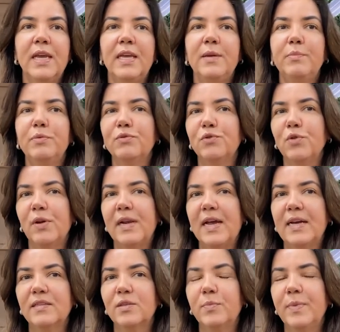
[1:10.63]

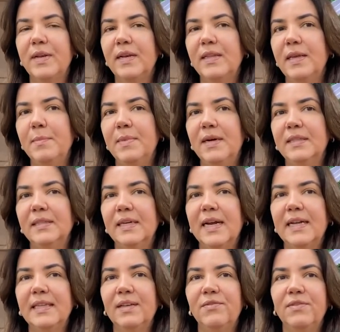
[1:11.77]
impulsionados pela demanda
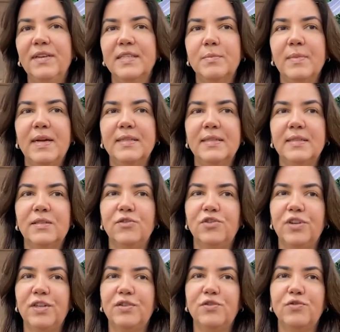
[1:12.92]
cada vez mais
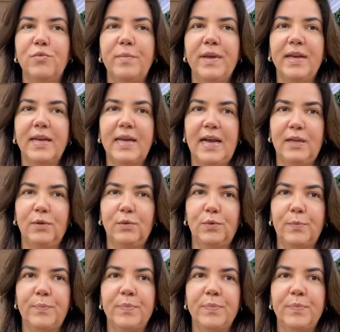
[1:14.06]
exigente do mercado.